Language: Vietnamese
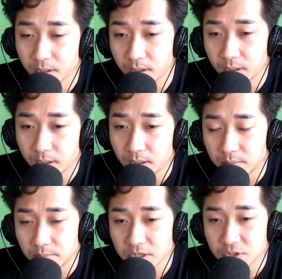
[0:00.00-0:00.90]
Hắn còn
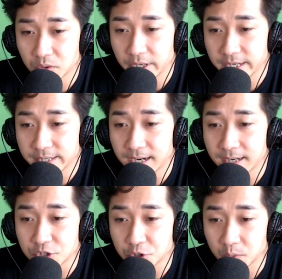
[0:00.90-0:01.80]
chưa dứt lời thì hình
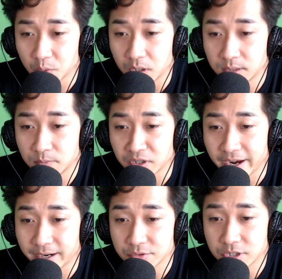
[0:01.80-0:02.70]
ảnh và âm thanh bỗng nhiên
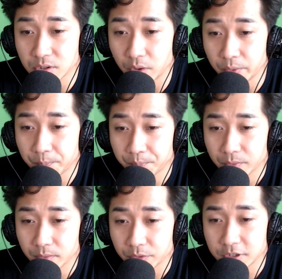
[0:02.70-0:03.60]
biến mất không còn gì
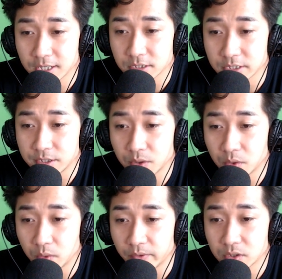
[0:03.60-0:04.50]
cả, tựa
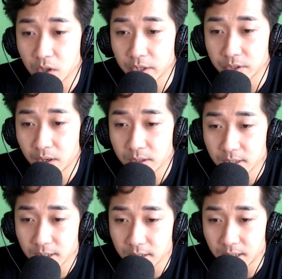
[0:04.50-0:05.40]
như chưa từng xuất hiện
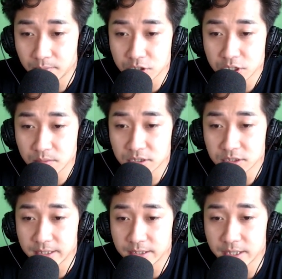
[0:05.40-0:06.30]
vậy.
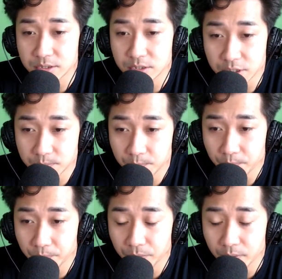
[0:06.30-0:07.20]
Nhìn chiếc
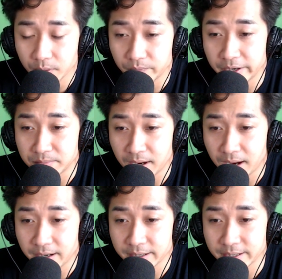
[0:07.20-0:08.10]
bàn có đặt một
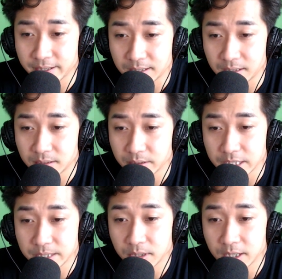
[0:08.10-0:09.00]
tờ nhật ký của
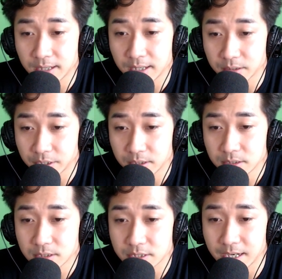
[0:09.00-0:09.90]
Russell và bản
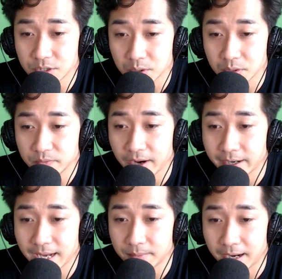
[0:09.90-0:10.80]
báo cáo điều tra,
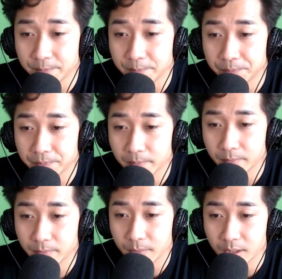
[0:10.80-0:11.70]
con người của
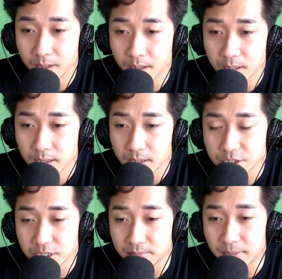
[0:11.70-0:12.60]
Arkis co lại.
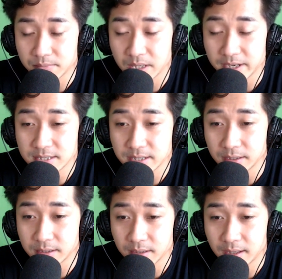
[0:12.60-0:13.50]
Một lần nữa
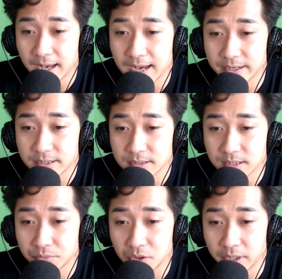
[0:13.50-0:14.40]
cảm nhận được sức mạnh
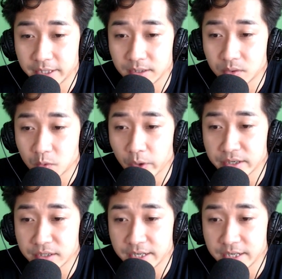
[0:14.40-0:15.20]
mạnh mẽ của kẻ khờ.